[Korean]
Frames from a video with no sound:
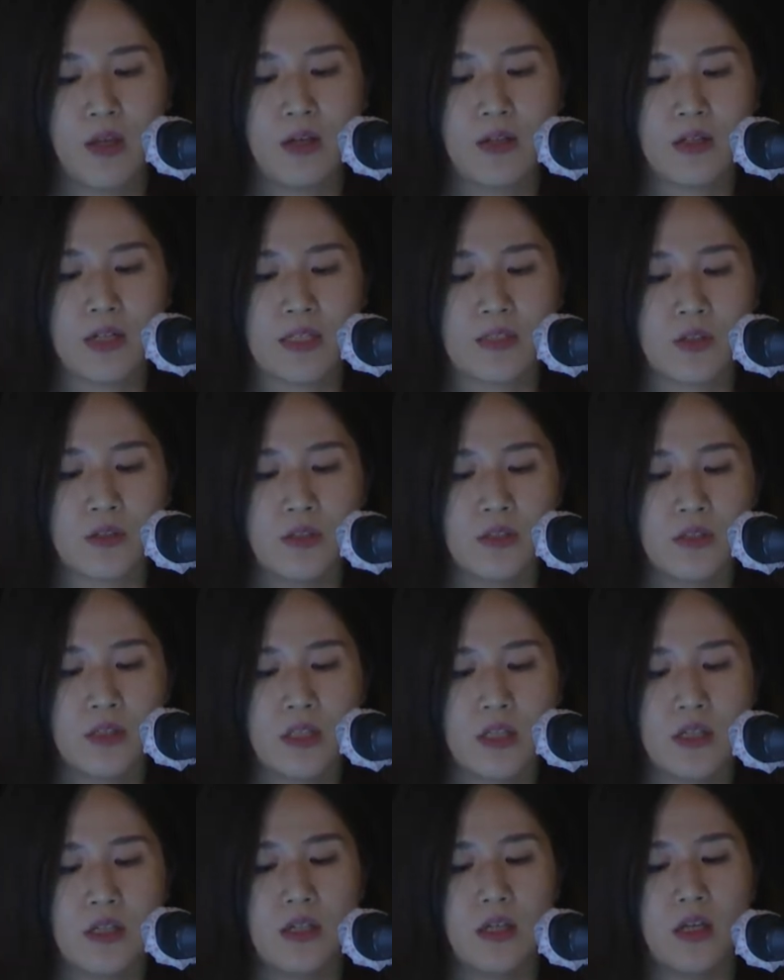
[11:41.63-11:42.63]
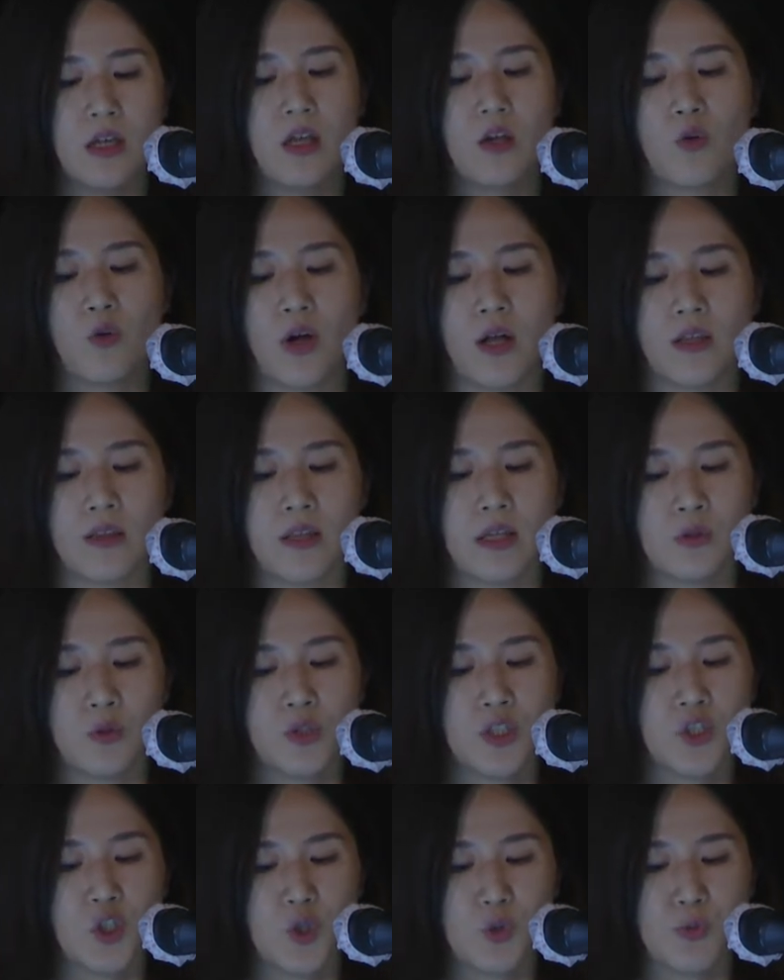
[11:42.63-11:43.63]
그래서 특히 관내
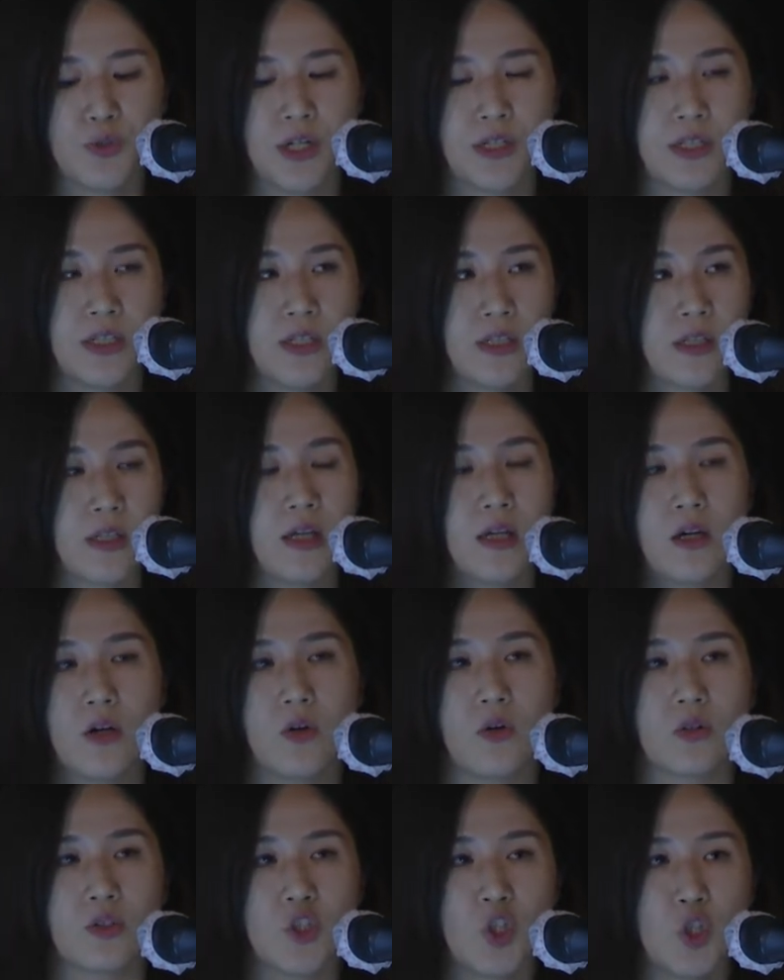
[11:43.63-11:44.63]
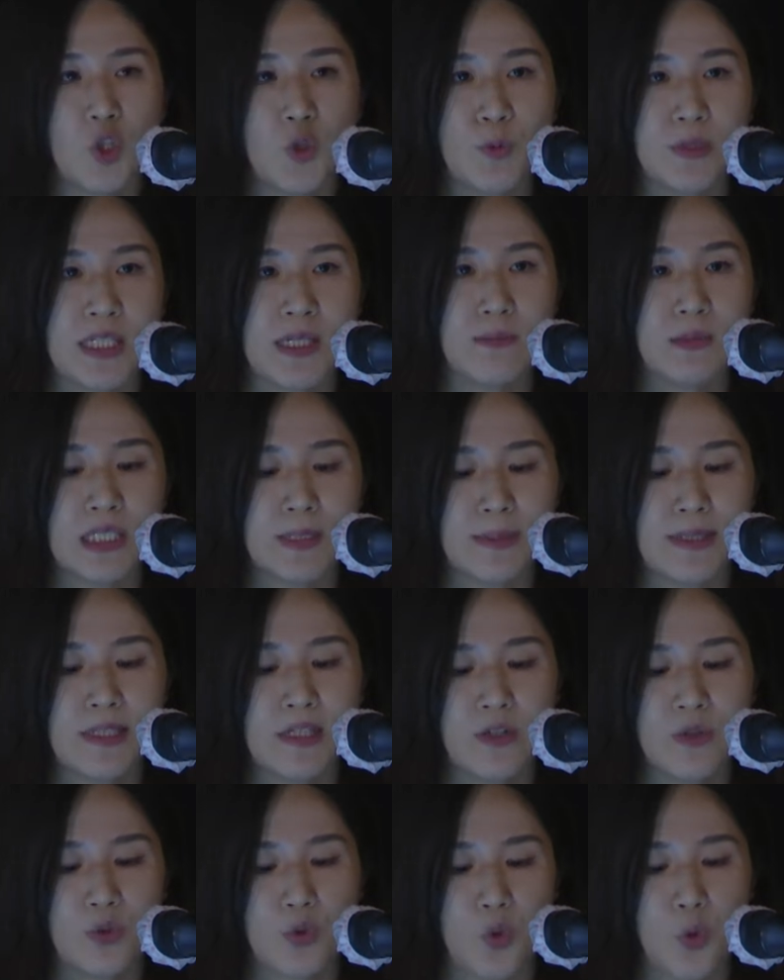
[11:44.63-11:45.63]
소장 유물에는 어,
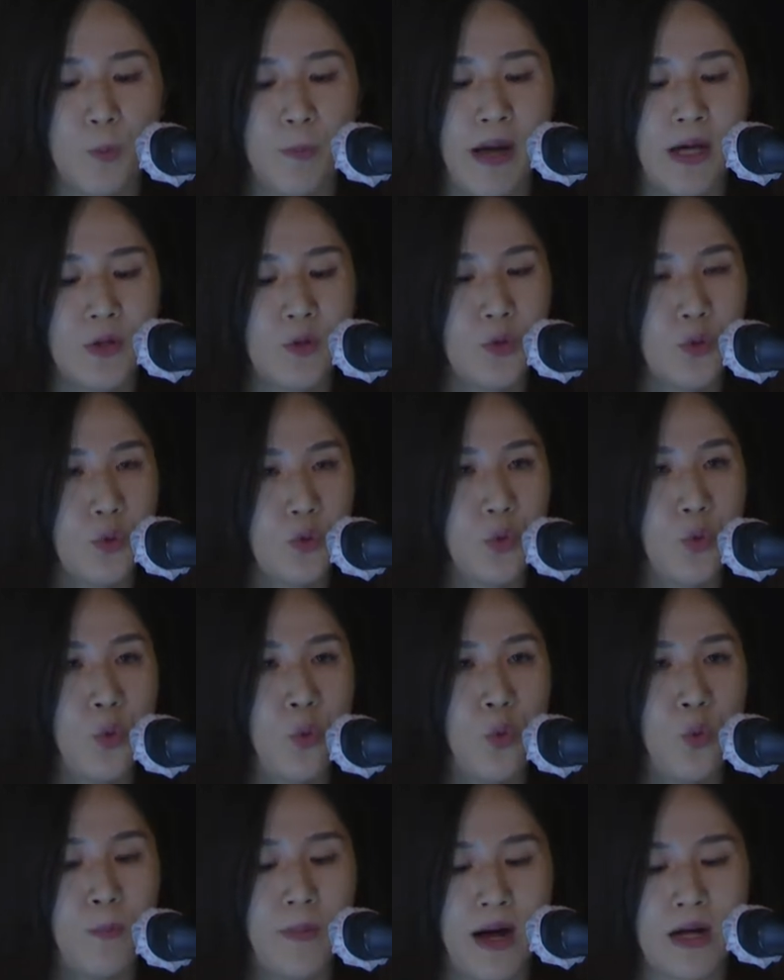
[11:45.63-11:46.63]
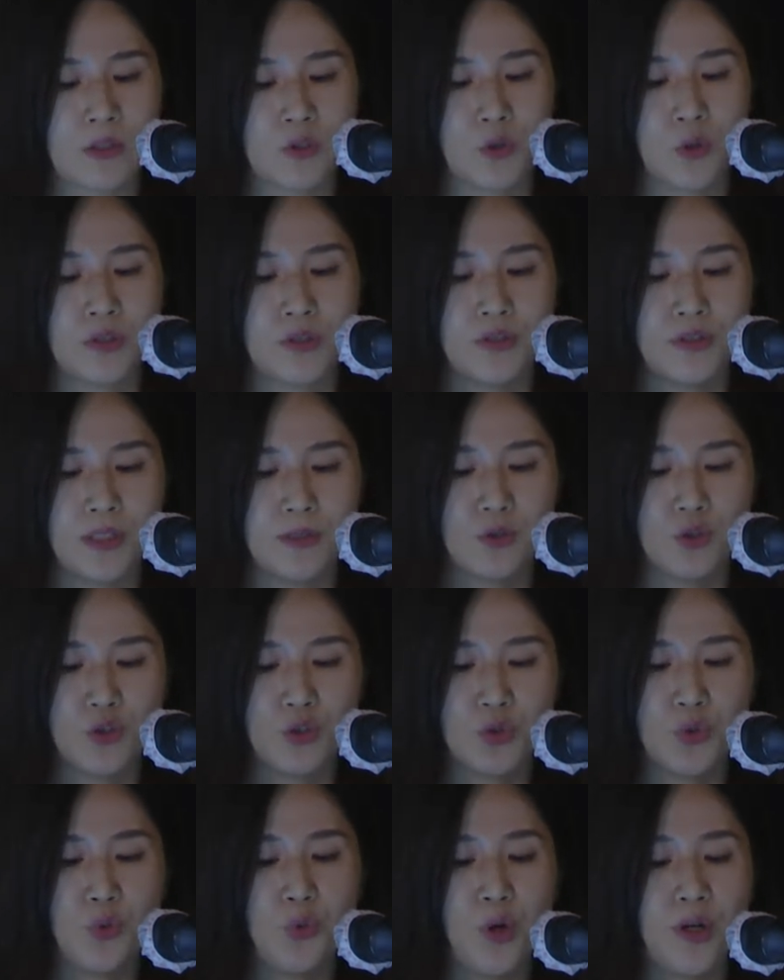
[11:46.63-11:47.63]
1931년도 8월호 고 방정화 선생
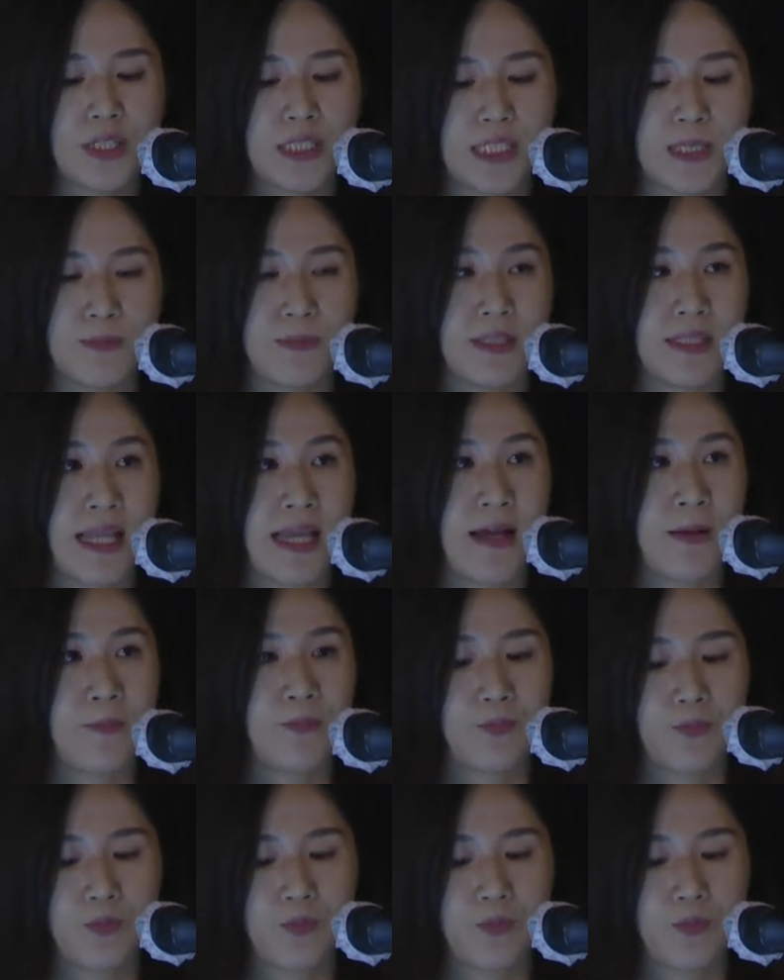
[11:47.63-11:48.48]
추도가 있습니다.